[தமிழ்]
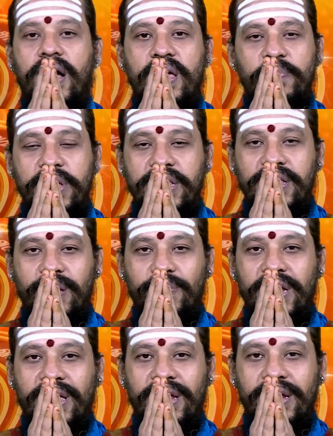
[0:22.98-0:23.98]
ஐபிசி
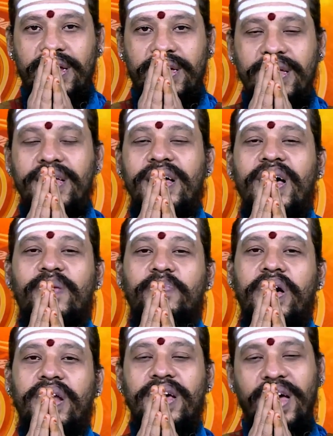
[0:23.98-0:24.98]
தமிழர்களுக்கு
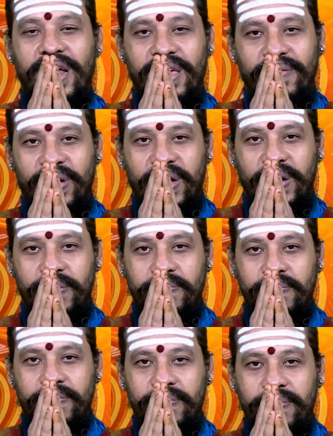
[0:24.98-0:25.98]
அன்பான காலை வணக்கம்
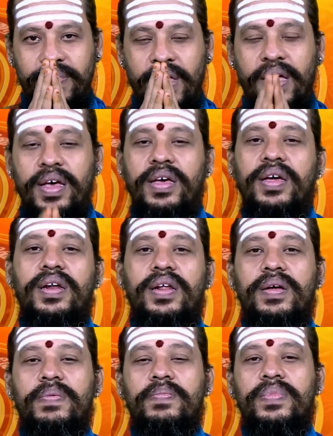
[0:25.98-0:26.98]

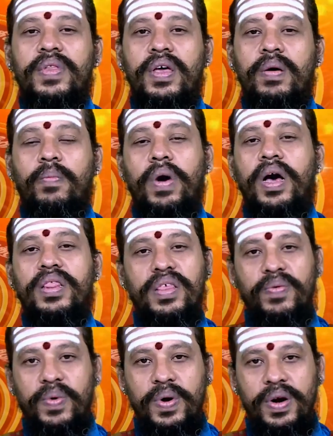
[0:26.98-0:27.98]
இன்று
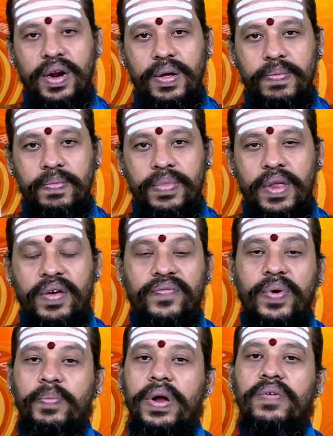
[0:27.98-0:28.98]
மாசி ஒன்று
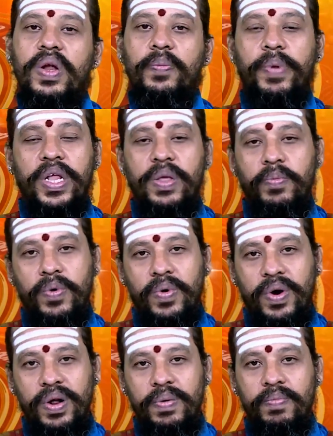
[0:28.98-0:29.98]
பிப்ரவரி
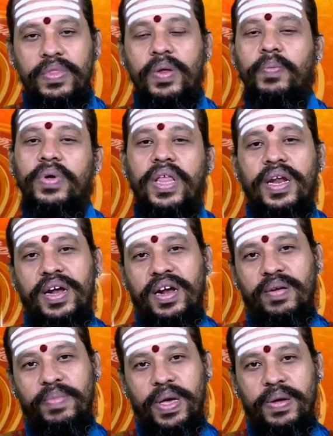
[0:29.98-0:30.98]
பதிமூன்று
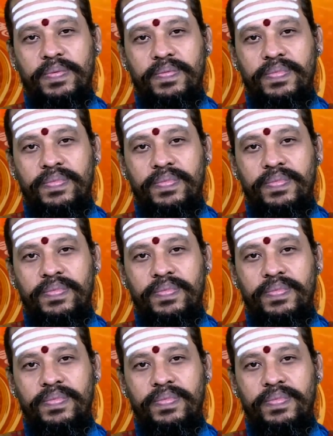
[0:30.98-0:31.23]
புதன்கிழமை